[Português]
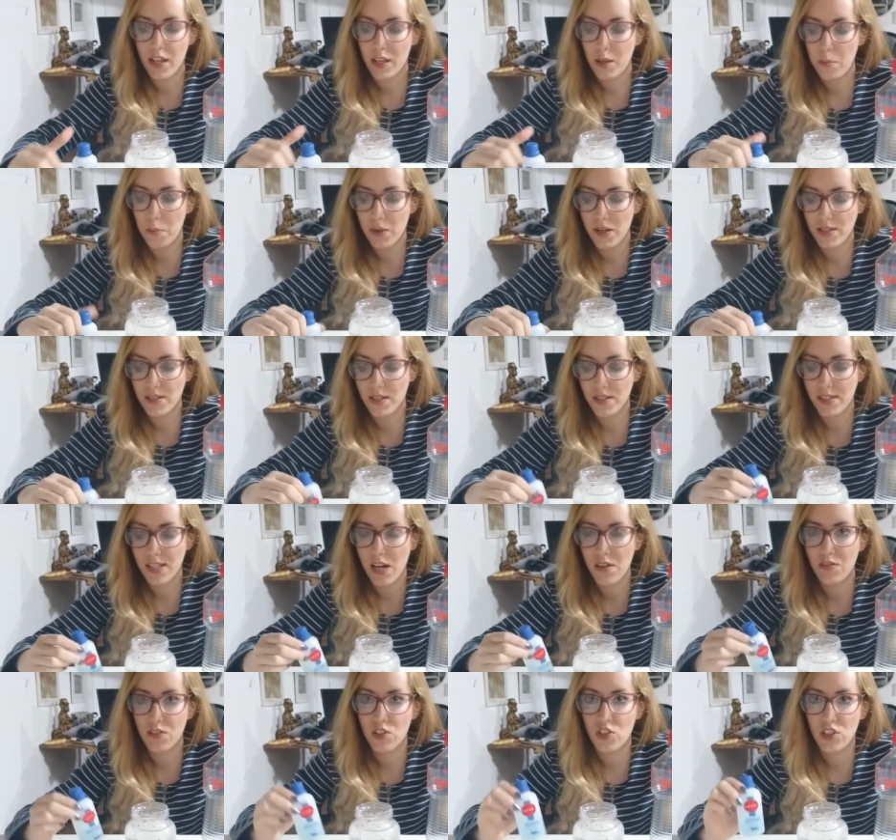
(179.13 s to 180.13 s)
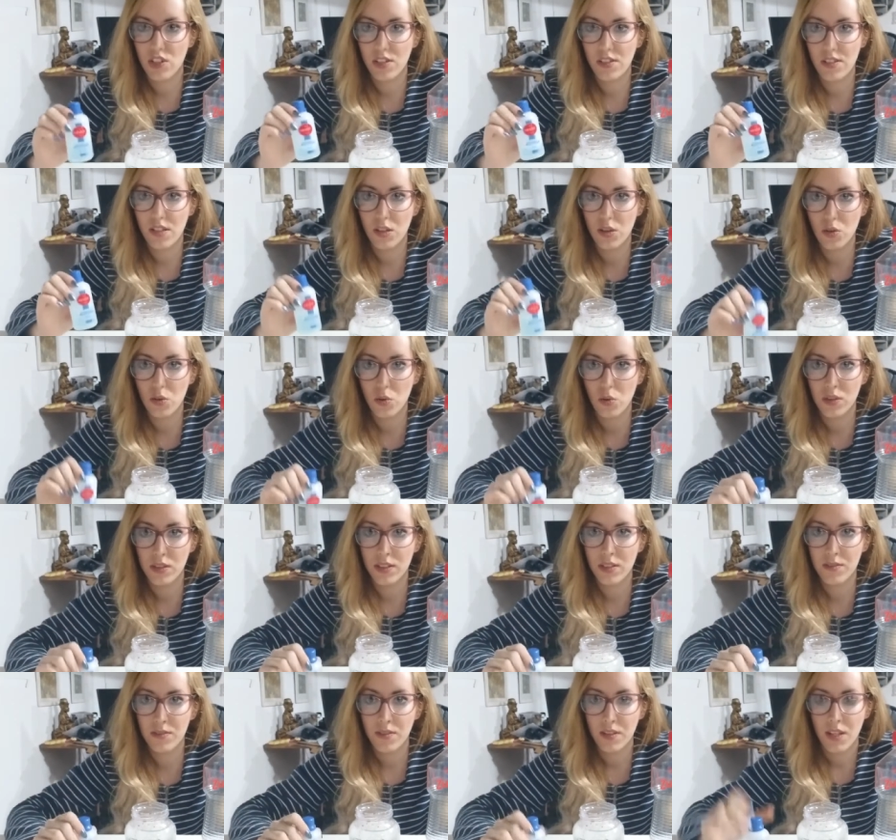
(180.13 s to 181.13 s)
que precisava de
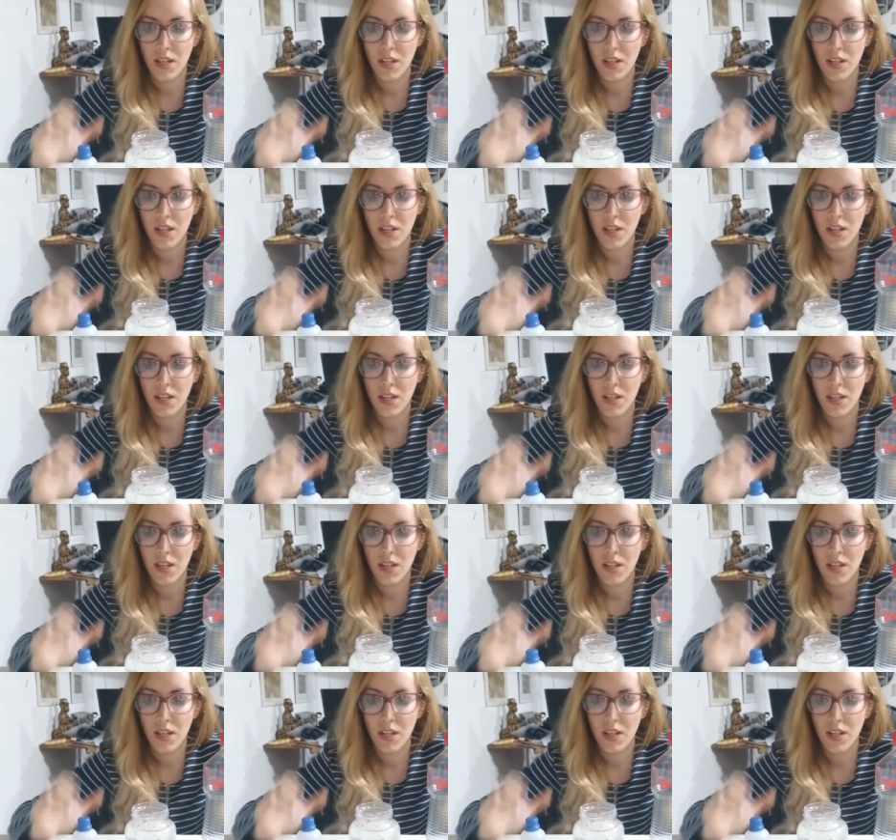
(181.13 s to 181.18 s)
acetona,